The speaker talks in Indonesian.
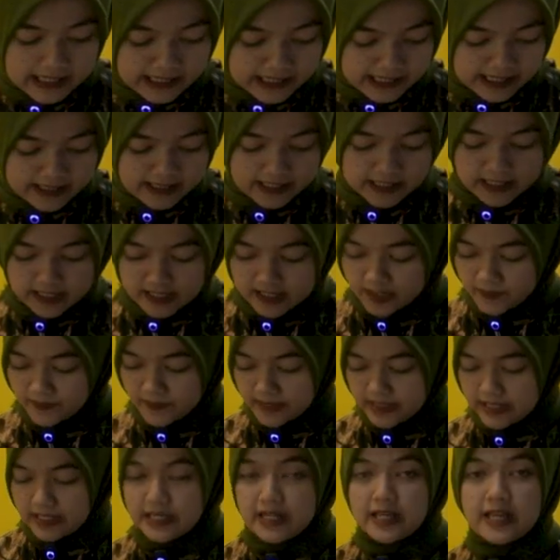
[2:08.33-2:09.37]
Nah jadi
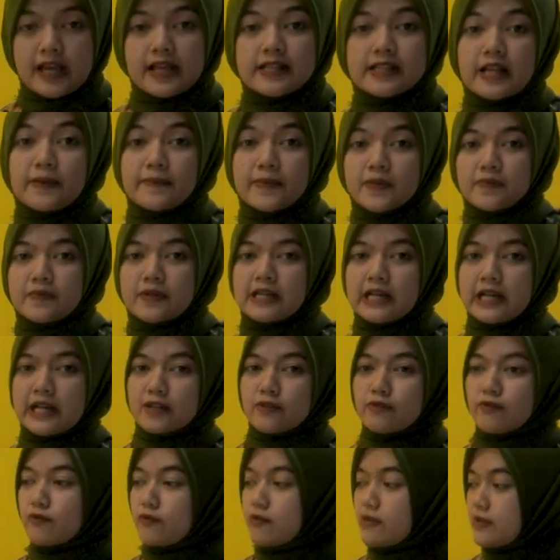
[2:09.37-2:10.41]
seperti ini ya sahabat
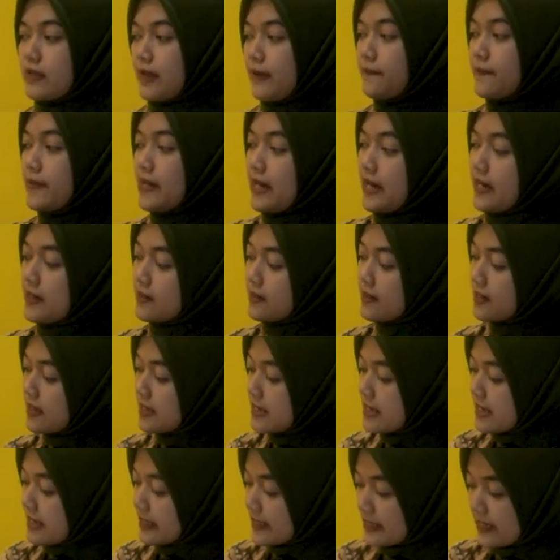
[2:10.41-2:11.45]
bediler untuk tampilan
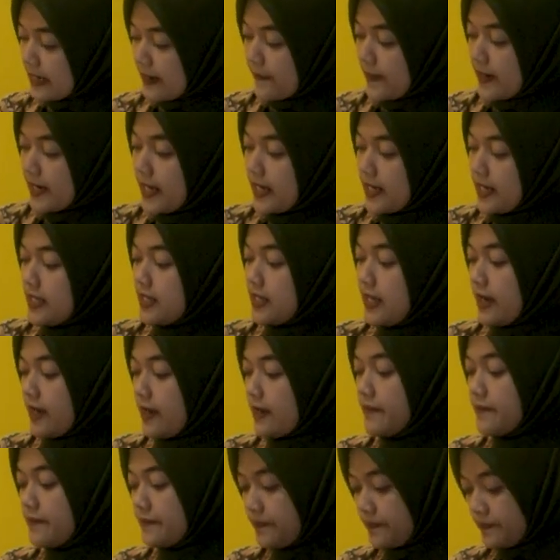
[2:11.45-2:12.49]
senapan
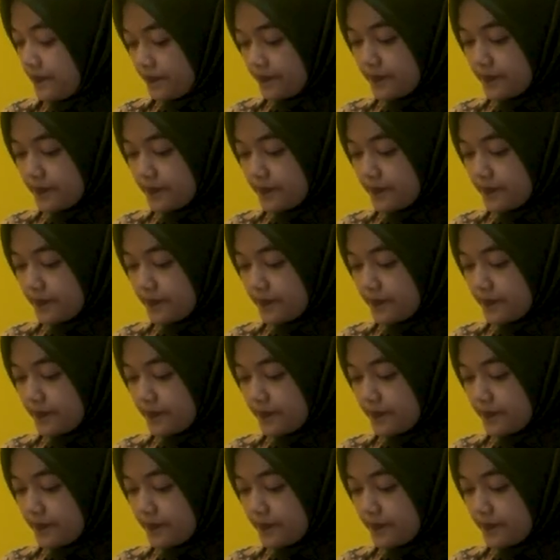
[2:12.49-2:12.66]
anginnya.